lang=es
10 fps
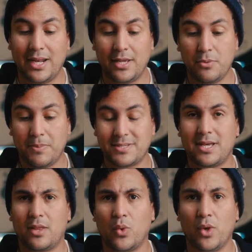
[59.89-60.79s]
al año
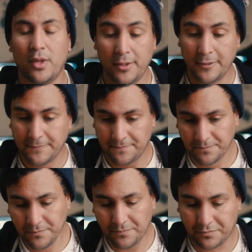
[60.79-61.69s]
pasado.
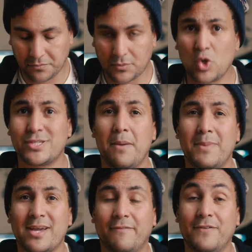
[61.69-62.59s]
O sea,
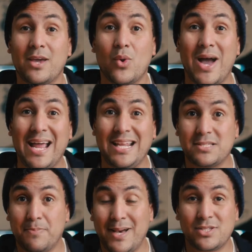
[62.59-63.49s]
me refiero al
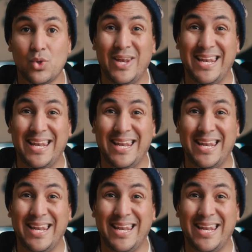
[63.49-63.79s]
espacio,